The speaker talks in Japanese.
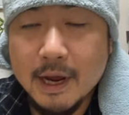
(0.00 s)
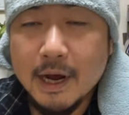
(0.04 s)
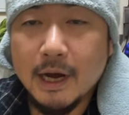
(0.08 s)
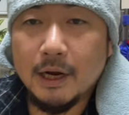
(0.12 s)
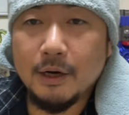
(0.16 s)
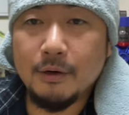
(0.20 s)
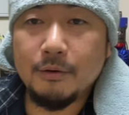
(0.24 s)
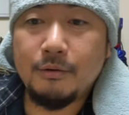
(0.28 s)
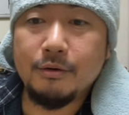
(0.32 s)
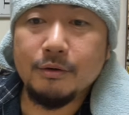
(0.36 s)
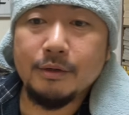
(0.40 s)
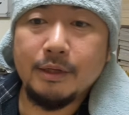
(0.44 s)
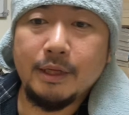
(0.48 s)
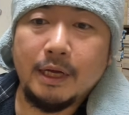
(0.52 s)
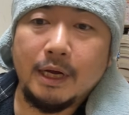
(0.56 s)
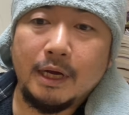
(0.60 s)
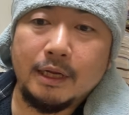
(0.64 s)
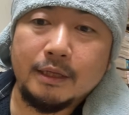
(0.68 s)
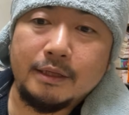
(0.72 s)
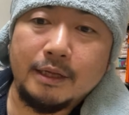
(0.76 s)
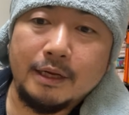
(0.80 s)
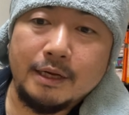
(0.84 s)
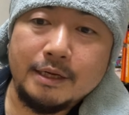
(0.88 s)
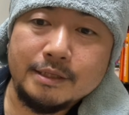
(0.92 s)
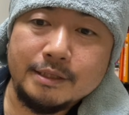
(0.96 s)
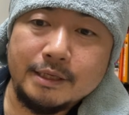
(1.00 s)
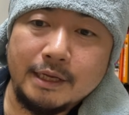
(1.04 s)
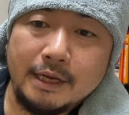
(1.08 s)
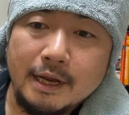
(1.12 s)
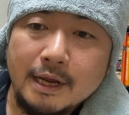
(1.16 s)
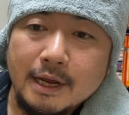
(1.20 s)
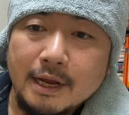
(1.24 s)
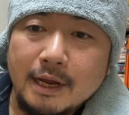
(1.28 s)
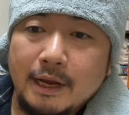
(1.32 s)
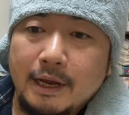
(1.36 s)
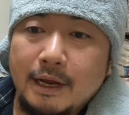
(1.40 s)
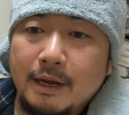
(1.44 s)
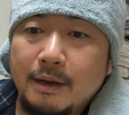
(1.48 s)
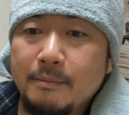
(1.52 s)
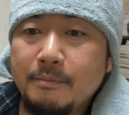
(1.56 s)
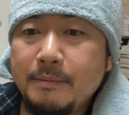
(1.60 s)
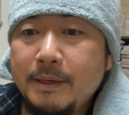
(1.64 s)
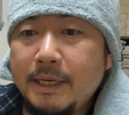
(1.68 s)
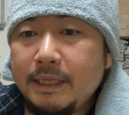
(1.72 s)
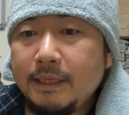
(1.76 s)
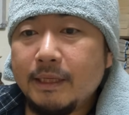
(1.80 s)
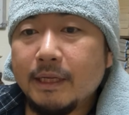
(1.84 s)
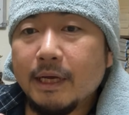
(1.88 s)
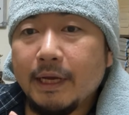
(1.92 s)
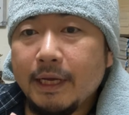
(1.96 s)
あの、組んであってですね、えー、
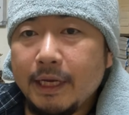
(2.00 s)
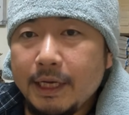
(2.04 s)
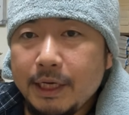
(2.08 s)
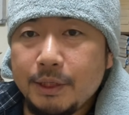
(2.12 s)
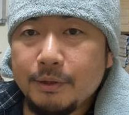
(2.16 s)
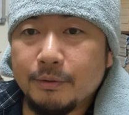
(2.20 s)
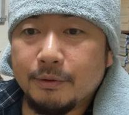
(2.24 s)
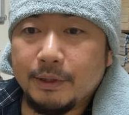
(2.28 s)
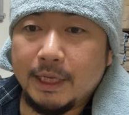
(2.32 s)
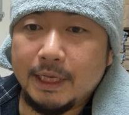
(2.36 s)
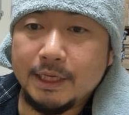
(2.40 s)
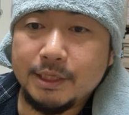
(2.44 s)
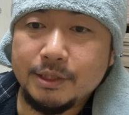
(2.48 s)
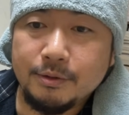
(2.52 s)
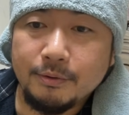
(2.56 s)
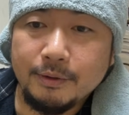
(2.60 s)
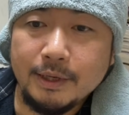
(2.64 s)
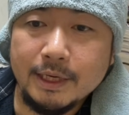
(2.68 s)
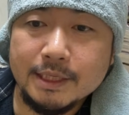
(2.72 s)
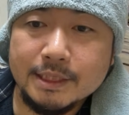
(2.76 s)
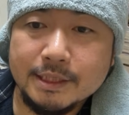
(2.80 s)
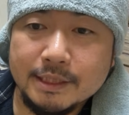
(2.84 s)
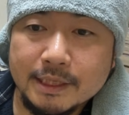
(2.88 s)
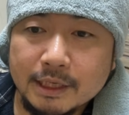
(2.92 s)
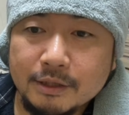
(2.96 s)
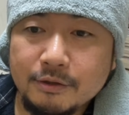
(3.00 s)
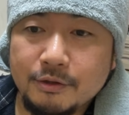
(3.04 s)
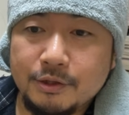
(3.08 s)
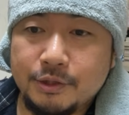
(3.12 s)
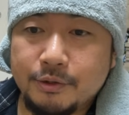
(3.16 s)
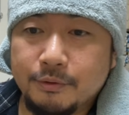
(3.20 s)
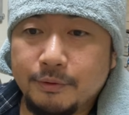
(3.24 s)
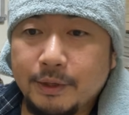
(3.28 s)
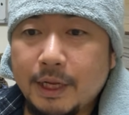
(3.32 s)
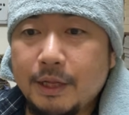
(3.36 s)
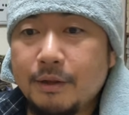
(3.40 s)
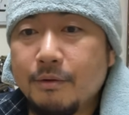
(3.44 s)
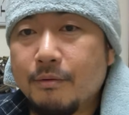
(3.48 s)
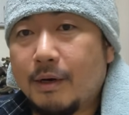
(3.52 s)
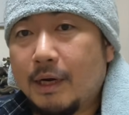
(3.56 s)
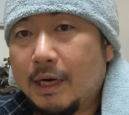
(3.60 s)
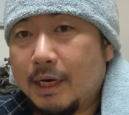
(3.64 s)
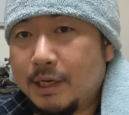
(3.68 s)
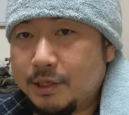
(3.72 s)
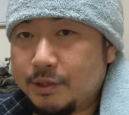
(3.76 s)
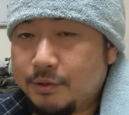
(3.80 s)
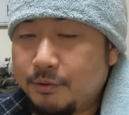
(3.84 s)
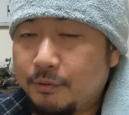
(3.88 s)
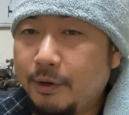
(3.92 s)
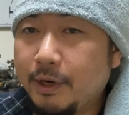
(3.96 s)
みんないい人でストレスなく初年度か
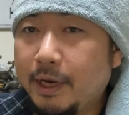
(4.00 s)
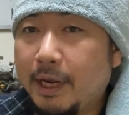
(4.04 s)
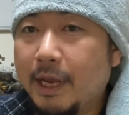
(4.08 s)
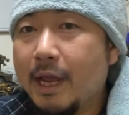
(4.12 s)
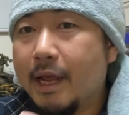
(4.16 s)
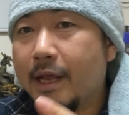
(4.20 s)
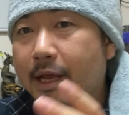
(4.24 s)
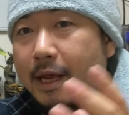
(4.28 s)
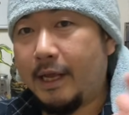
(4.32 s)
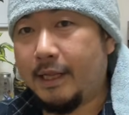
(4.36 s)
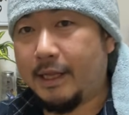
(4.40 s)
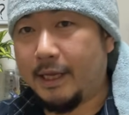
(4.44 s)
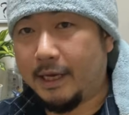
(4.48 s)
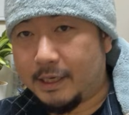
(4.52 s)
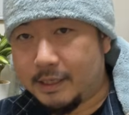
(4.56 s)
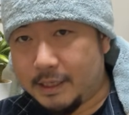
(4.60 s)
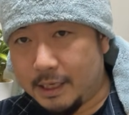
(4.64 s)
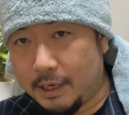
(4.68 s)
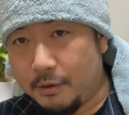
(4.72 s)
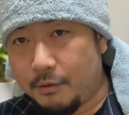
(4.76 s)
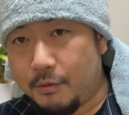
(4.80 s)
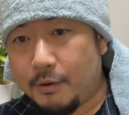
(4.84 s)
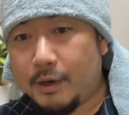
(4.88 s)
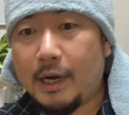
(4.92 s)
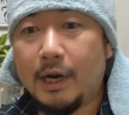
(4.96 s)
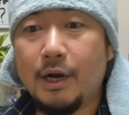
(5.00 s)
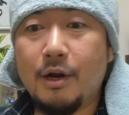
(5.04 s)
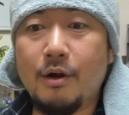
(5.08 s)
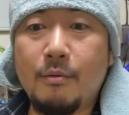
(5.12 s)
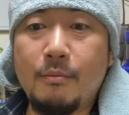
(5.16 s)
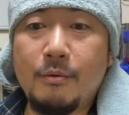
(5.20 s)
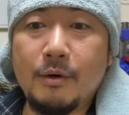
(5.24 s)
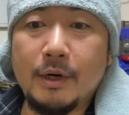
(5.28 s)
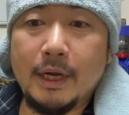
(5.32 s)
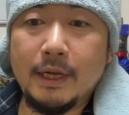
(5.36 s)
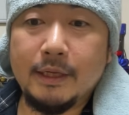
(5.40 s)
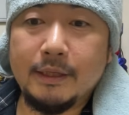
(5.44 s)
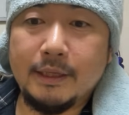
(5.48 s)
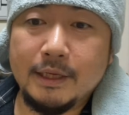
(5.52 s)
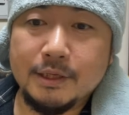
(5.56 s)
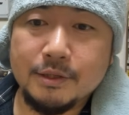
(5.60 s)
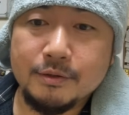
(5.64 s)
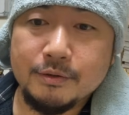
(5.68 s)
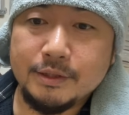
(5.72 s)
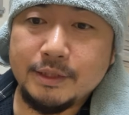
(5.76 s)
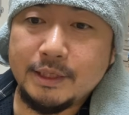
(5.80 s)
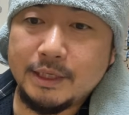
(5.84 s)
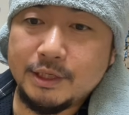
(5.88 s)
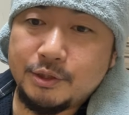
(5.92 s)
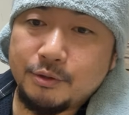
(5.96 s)
らすごい、えー、たくさんお金をもらえて、
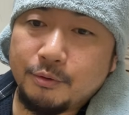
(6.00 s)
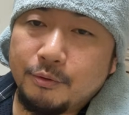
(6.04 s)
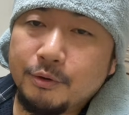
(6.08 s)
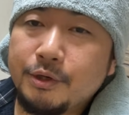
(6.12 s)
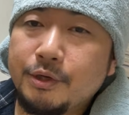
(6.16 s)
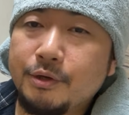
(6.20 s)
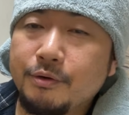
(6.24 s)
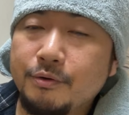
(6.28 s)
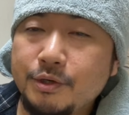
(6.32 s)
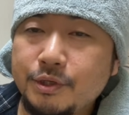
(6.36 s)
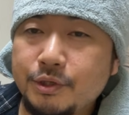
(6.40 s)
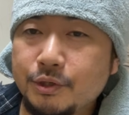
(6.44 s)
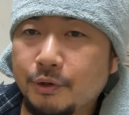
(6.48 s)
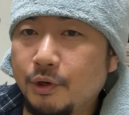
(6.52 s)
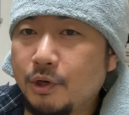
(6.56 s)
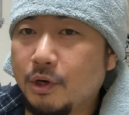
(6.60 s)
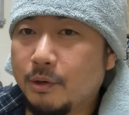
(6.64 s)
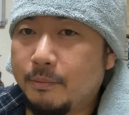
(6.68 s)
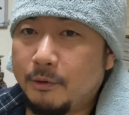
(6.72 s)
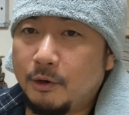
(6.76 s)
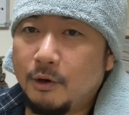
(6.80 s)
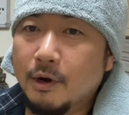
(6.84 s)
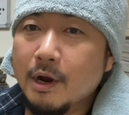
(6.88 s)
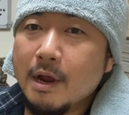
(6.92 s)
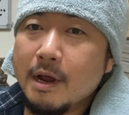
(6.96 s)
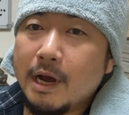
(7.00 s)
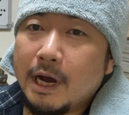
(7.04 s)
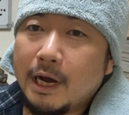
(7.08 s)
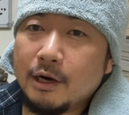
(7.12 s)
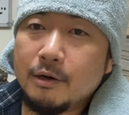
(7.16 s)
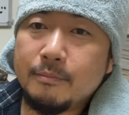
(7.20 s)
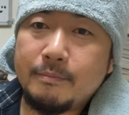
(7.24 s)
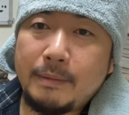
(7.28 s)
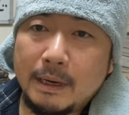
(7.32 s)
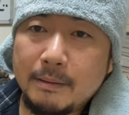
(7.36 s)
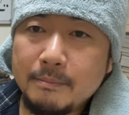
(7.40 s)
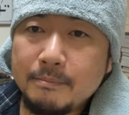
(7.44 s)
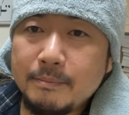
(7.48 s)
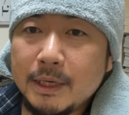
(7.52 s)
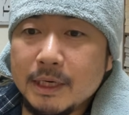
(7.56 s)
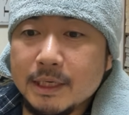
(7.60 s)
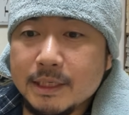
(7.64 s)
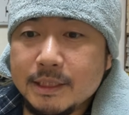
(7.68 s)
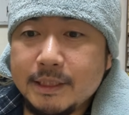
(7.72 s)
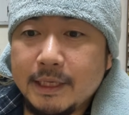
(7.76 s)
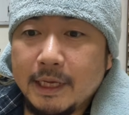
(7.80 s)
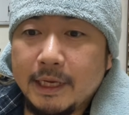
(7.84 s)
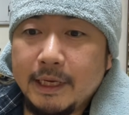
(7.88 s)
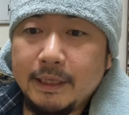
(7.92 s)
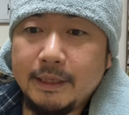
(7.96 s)
そして昇給賞与も、あの、バンバン
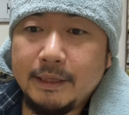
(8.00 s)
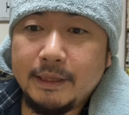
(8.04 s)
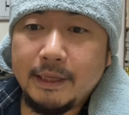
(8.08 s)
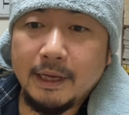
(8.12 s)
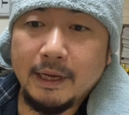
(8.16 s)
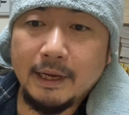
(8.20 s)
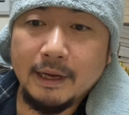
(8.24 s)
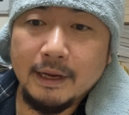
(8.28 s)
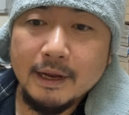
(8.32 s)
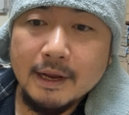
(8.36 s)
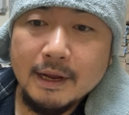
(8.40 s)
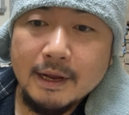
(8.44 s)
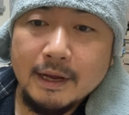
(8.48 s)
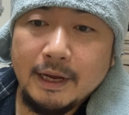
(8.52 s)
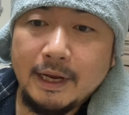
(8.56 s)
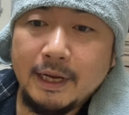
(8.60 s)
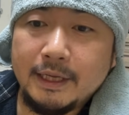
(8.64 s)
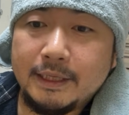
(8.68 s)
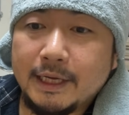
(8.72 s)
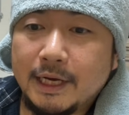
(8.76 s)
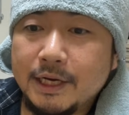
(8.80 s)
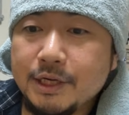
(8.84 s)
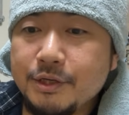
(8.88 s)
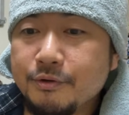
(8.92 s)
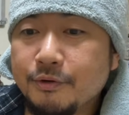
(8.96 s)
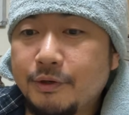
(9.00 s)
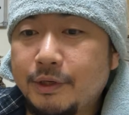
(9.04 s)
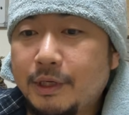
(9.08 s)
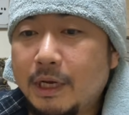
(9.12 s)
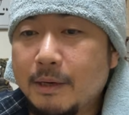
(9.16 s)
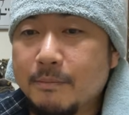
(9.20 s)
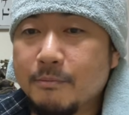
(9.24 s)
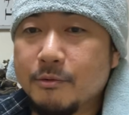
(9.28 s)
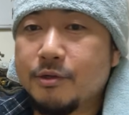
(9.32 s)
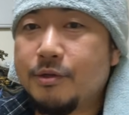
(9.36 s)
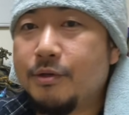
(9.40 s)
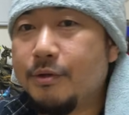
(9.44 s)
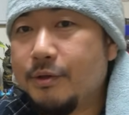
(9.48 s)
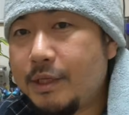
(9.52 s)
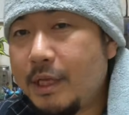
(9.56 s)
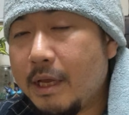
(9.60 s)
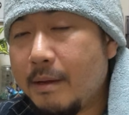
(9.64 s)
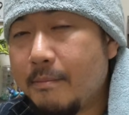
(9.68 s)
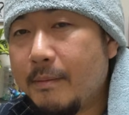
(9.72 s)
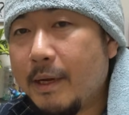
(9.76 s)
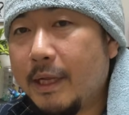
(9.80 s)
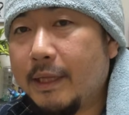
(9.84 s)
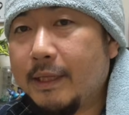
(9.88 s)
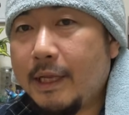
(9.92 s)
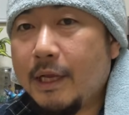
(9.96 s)
していって、えー、退職金も数
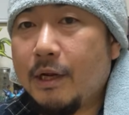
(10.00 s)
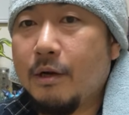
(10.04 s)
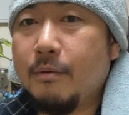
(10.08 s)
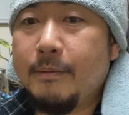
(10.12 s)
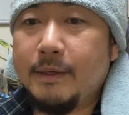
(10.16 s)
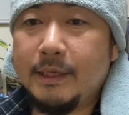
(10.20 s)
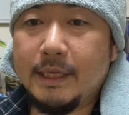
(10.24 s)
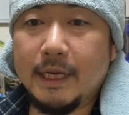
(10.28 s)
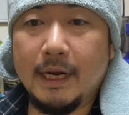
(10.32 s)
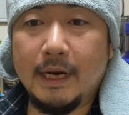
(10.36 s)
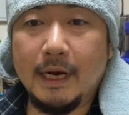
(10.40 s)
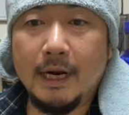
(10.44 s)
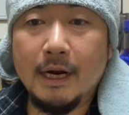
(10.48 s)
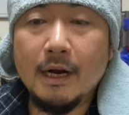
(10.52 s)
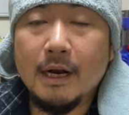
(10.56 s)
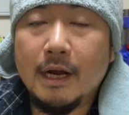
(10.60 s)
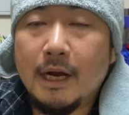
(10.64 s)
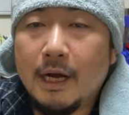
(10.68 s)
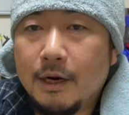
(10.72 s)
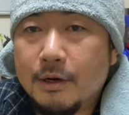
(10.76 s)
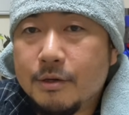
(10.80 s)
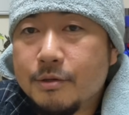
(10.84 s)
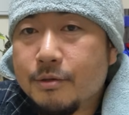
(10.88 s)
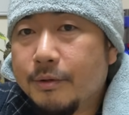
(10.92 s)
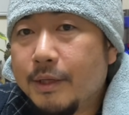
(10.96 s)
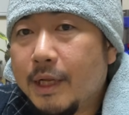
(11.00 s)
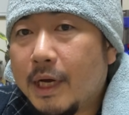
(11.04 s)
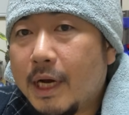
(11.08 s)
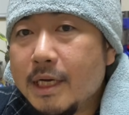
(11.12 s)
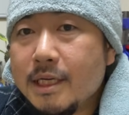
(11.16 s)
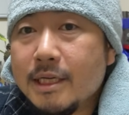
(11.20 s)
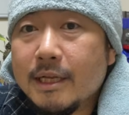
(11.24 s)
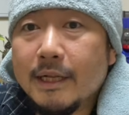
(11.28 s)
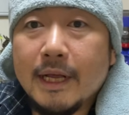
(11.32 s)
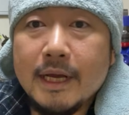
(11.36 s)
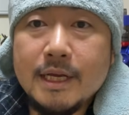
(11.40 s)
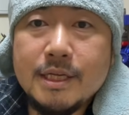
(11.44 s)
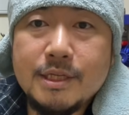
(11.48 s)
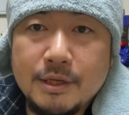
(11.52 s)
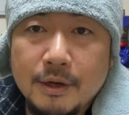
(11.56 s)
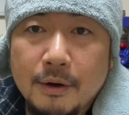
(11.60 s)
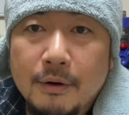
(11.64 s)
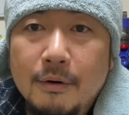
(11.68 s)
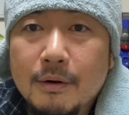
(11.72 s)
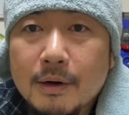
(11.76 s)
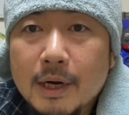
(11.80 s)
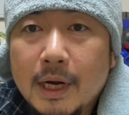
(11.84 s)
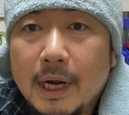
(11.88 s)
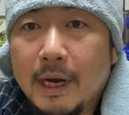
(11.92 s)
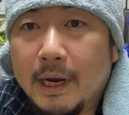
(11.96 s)
千万出るみたいな、あの、そんな会社ないっすよ。
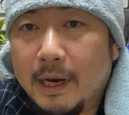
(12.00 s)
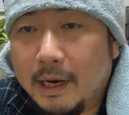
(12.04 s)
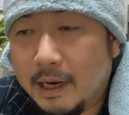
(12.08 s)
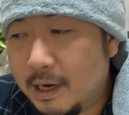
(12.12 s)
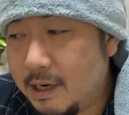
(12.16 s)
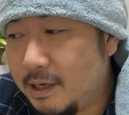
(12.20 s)
はい。